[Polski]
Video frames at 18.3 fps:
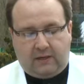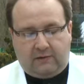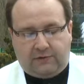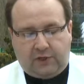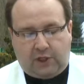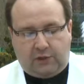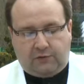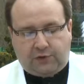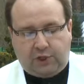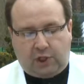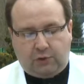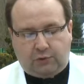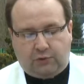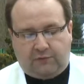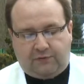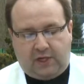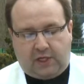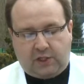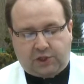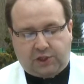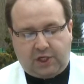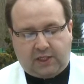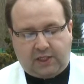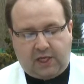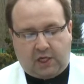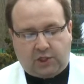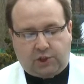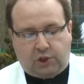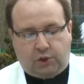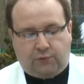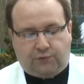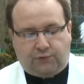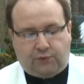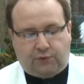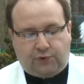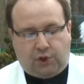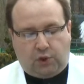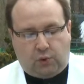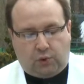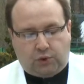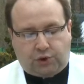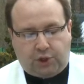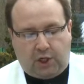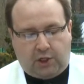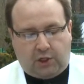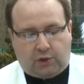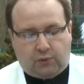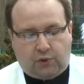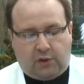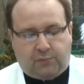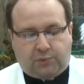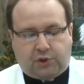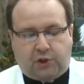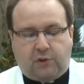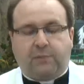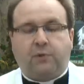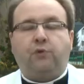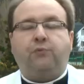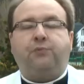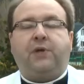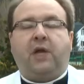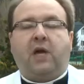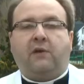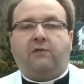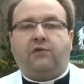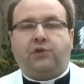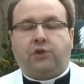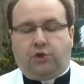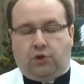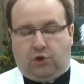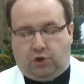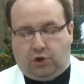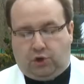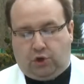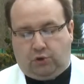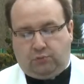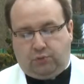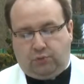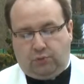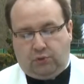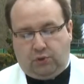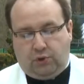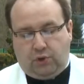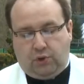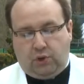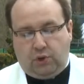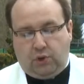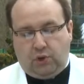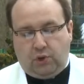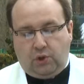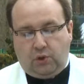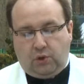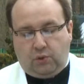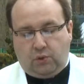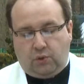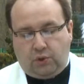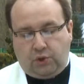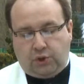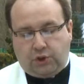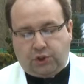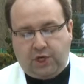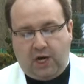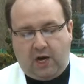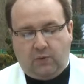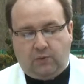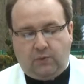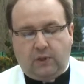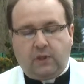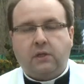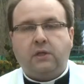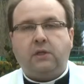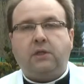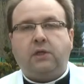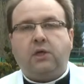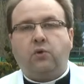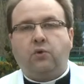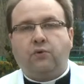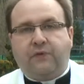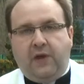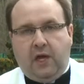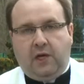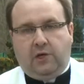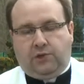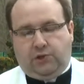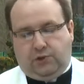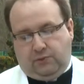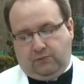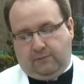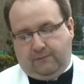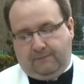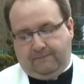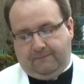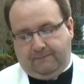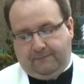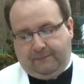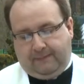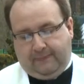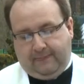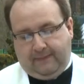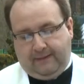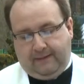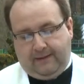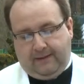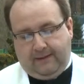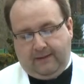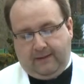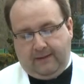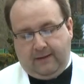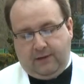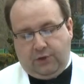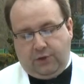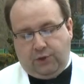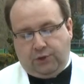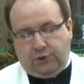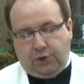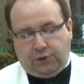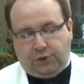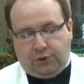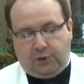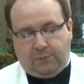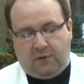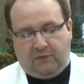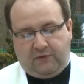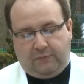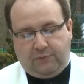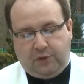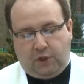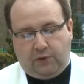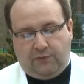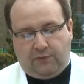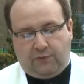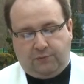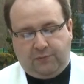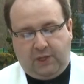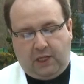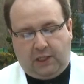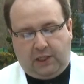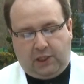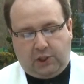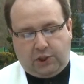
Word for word: Wtedy wszedł do wnętrza także już drugi uczeń, który przybył pierwszy do grobu. Ujrzał i uwierzył. Dotąd bowiem nie rozumieli